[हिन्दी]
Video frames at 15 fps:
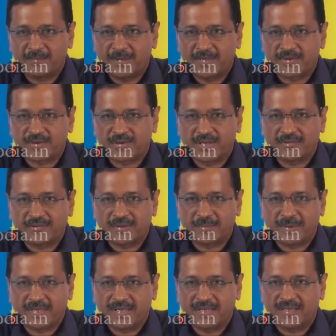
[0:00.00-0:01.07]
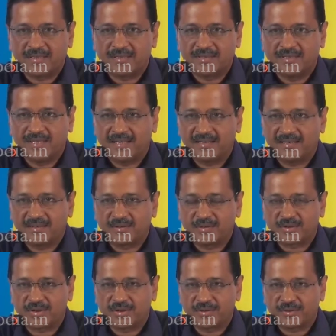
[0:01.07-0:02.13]
हर बार चुनाव के पहले
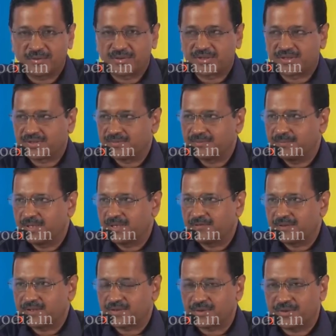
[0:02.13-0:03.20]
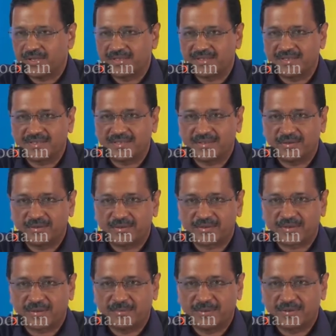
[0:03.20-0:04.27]
कुछ ना कुछ मैनिफेस्टो लाते थे और
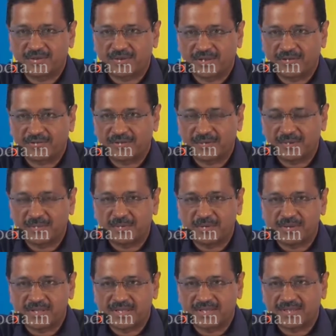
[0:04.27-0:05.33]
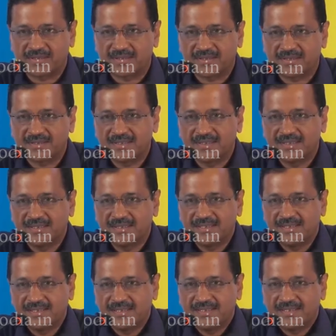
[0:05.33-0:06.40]
उसके बाद चुनाव के बाद भूल जाते थे
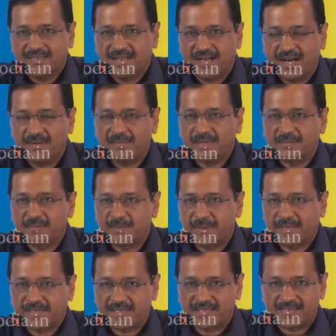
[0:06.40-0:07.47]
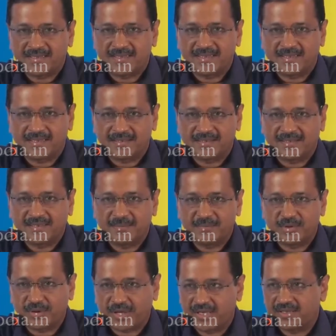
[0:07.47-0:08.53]
आम आदमी पार्टी ऐसे नहीं करती हम
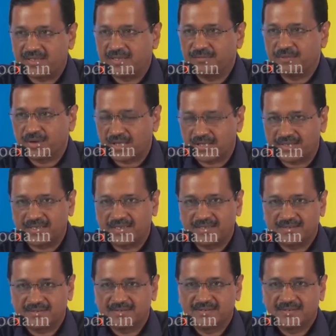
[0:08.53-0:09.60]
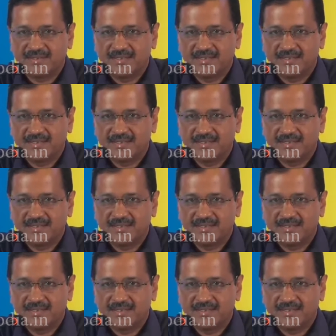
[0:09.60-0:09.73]
जो कहते हैं वो करते हैं